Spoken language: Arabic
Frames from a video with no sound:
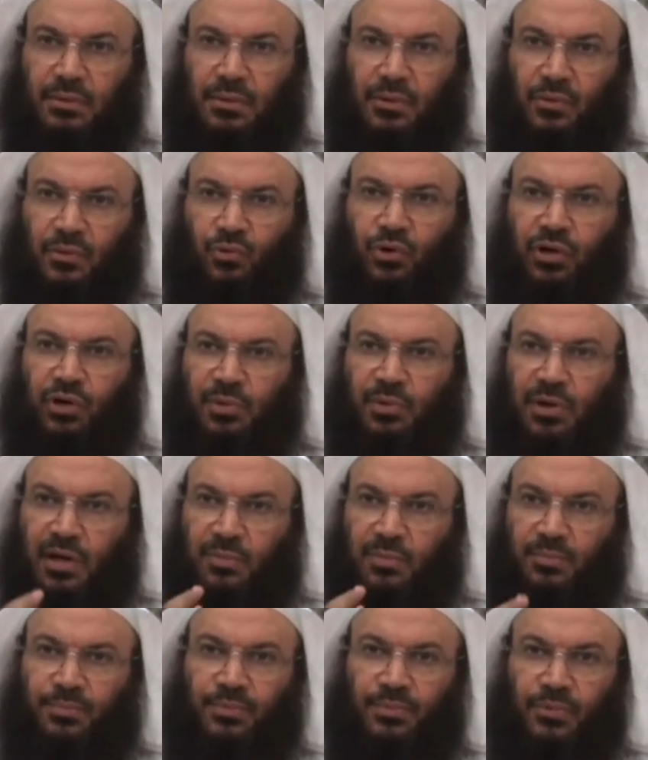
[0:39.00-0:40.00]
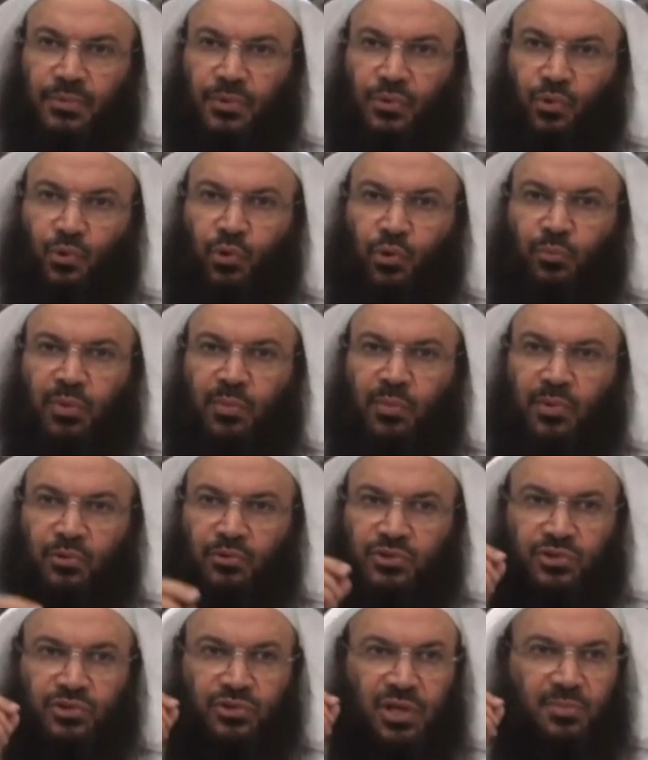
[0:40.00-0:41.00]
وقباب وربما
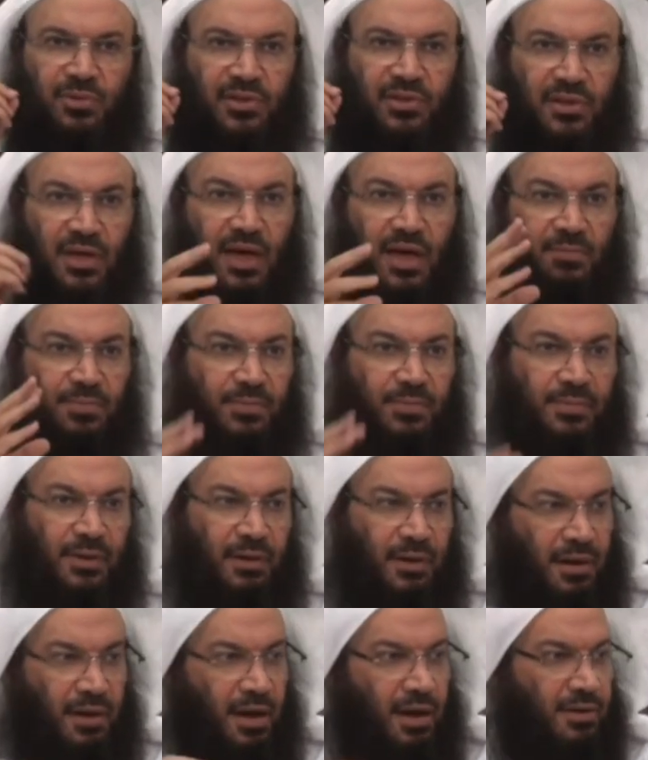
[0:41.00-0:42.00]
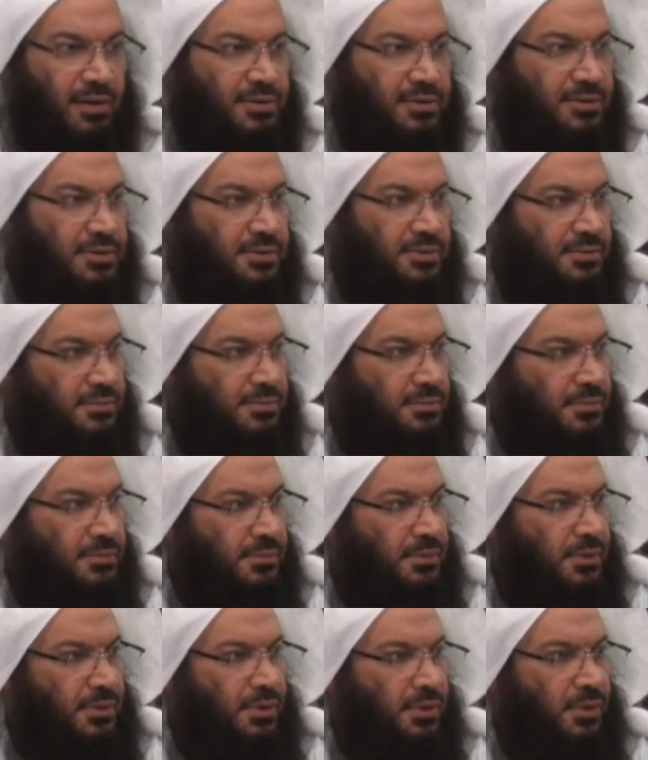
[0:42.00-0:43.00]
رصد بالذهب الخالص
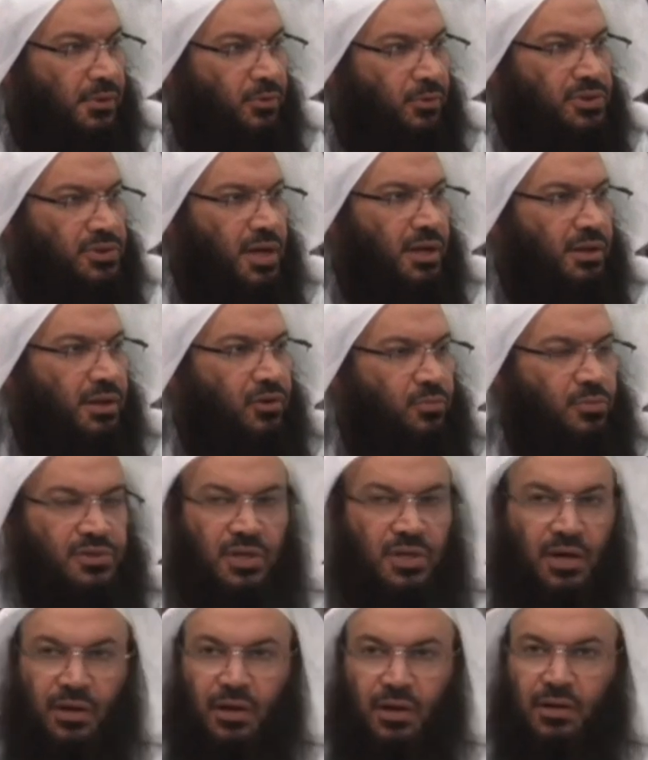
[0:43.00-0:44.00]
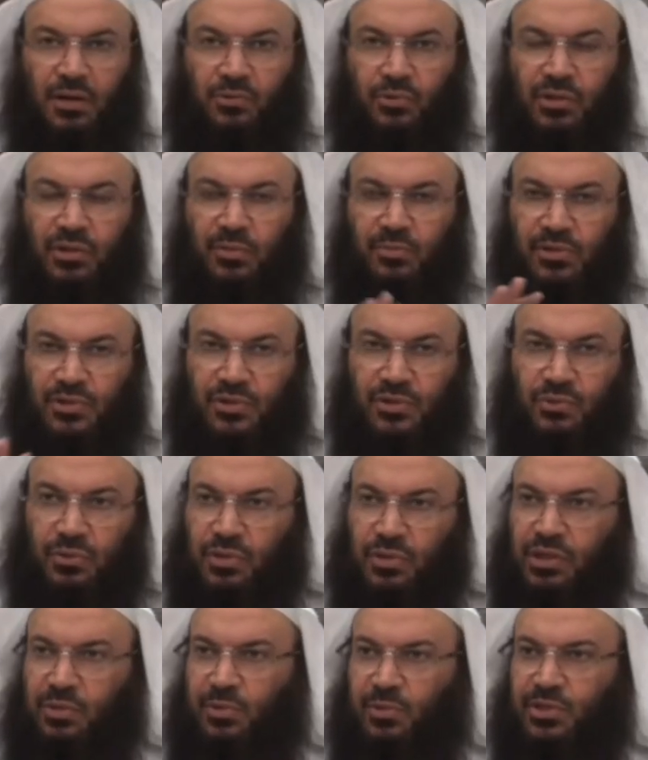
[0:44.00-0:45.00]
وصارت له مزارات وتمسح
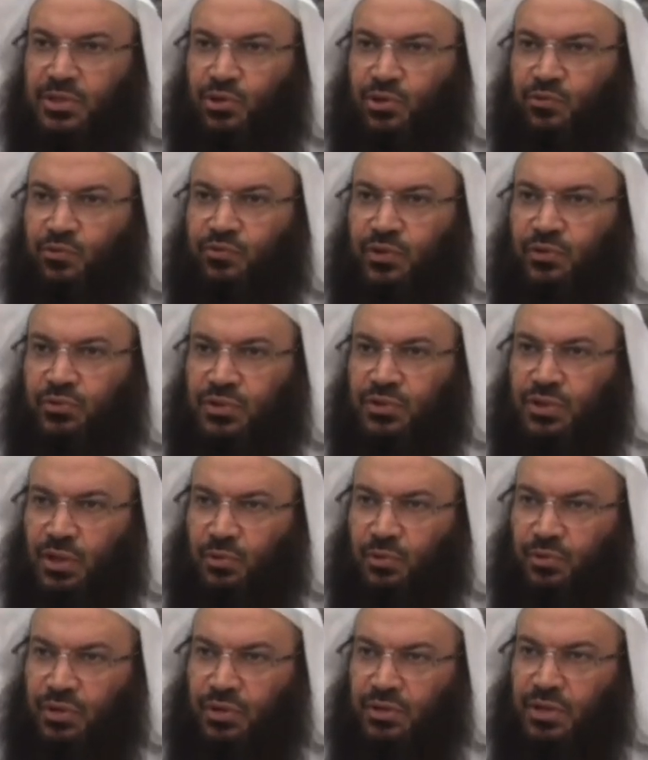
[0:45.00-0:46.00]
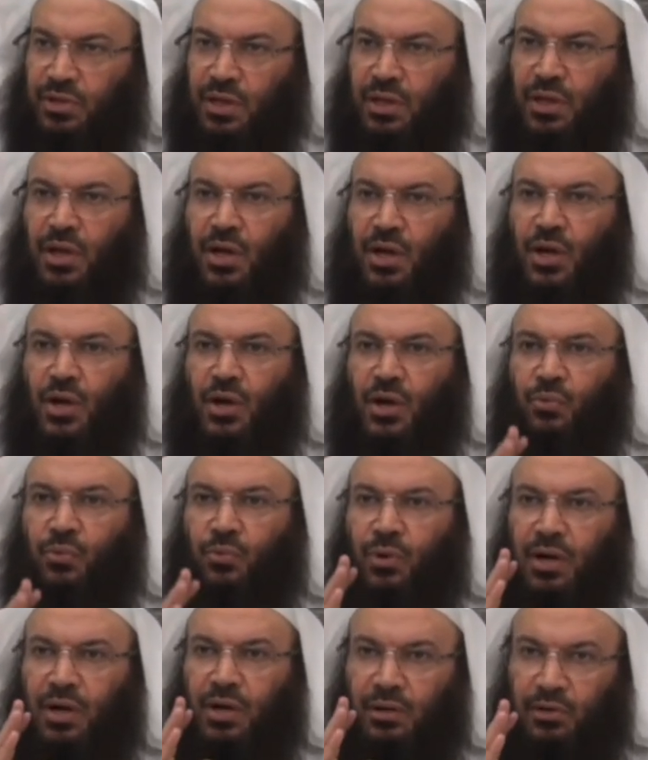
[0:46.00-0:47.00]
يتمسحوا فيه ويصلون عنده
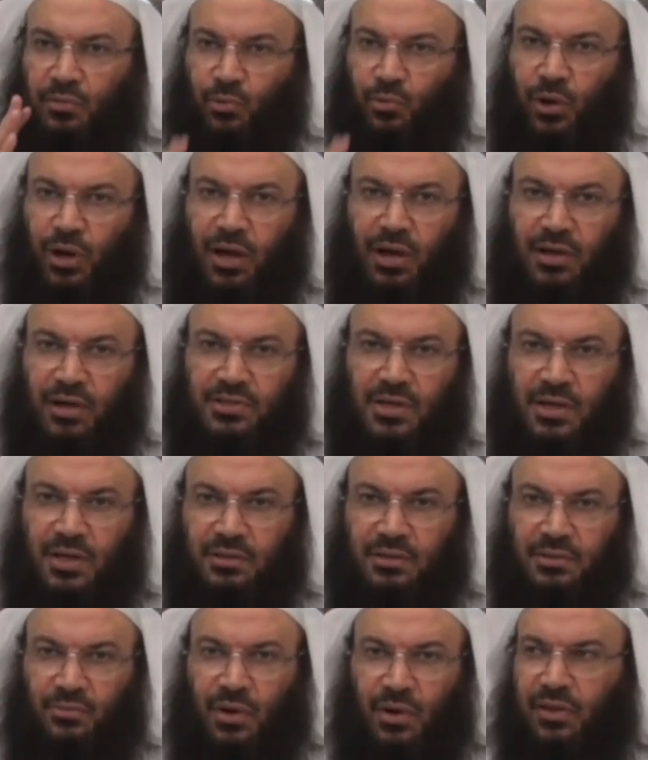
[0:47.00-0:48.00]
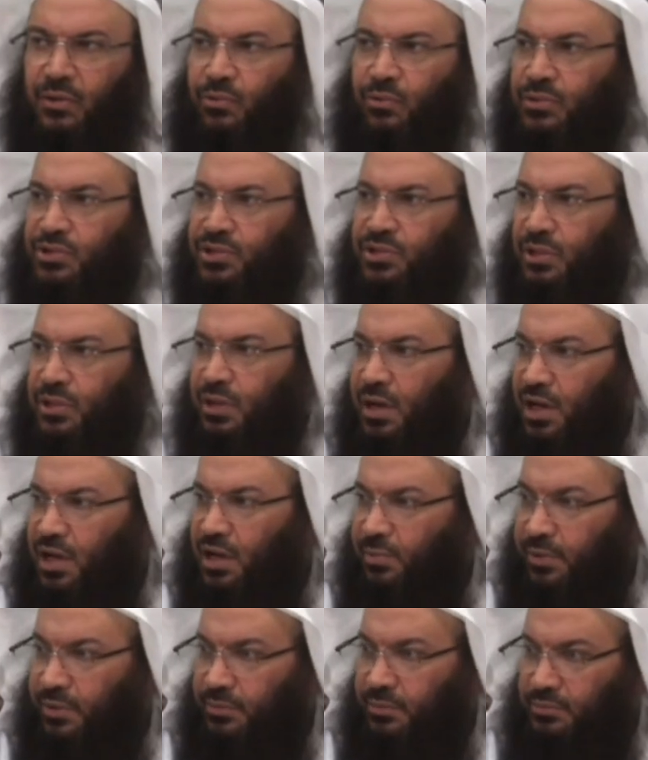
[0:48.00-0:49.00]
ويطلبون الحاجات وهذا هو الشرك
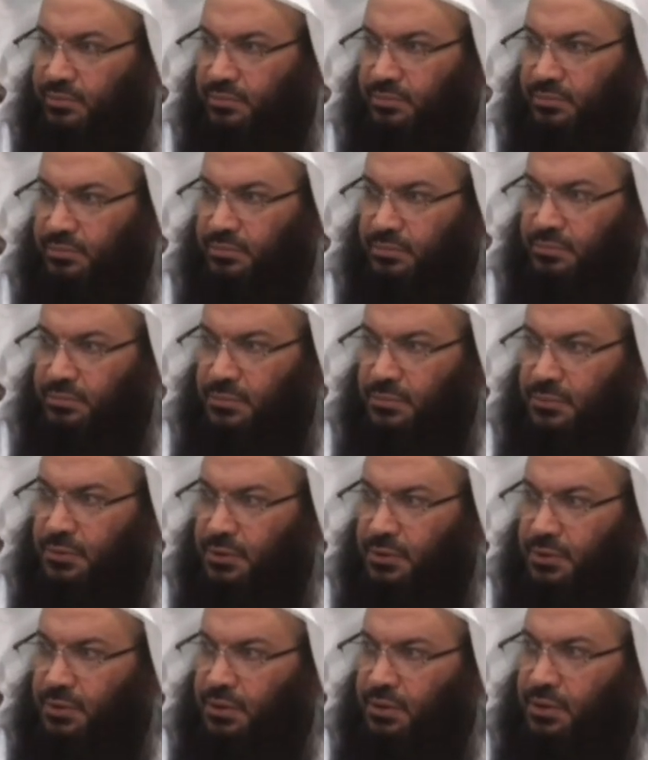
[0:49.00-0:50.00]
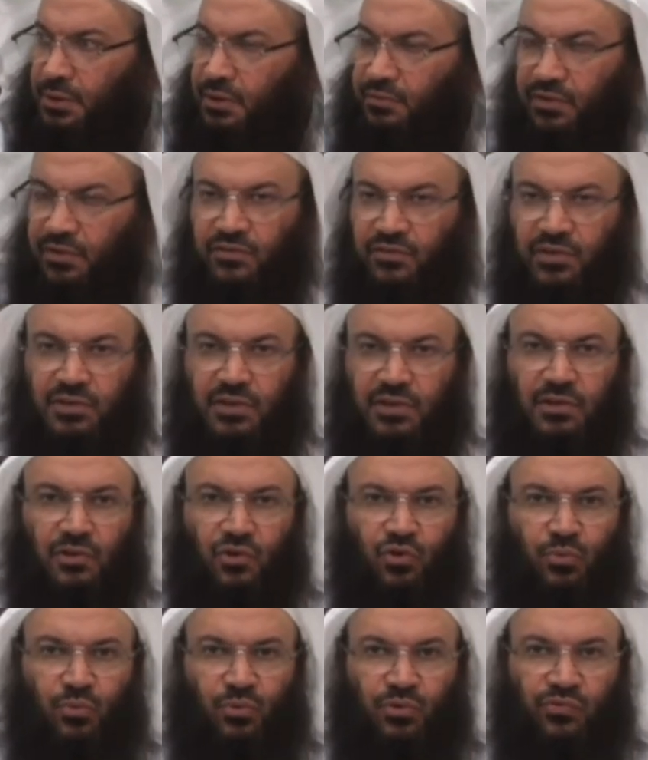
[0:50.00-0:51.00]
الأكبر ففتنة
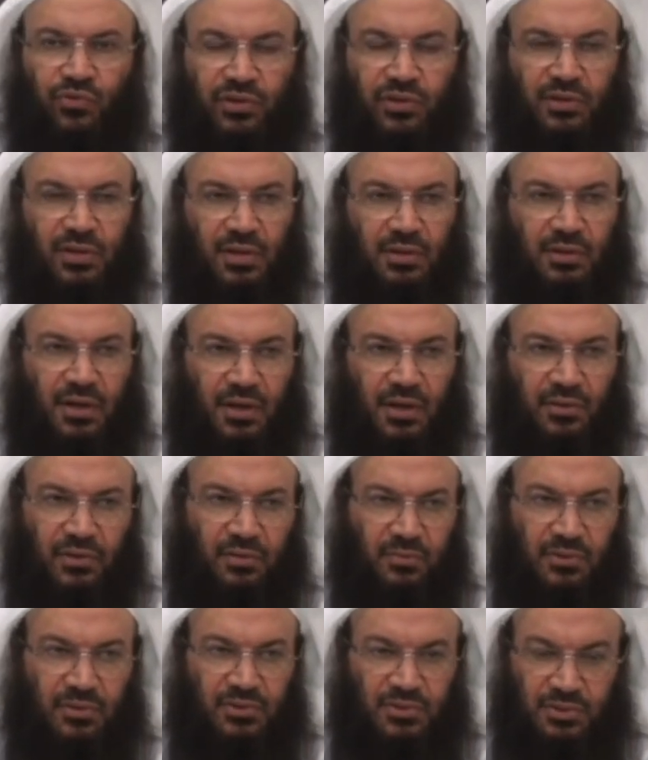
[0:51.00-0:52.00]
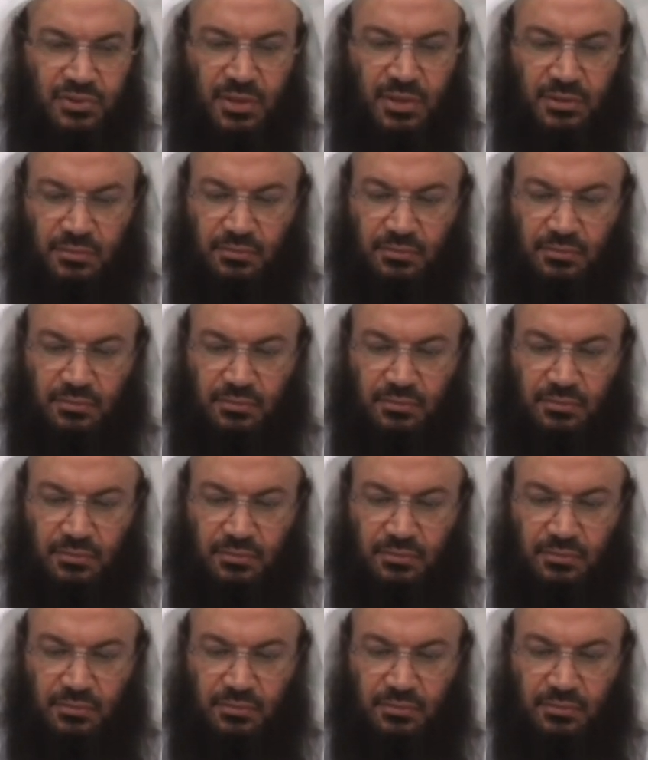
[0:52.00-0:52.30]
القبور فتنة عظيمة جدا